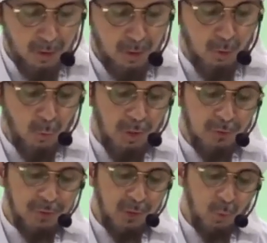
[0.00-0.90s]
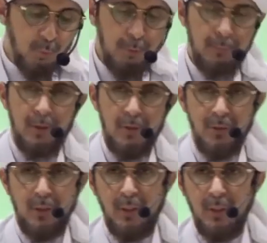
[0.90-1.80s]
Wa anfaqu mimma
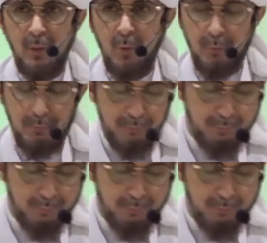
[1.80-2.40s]
razaqnahum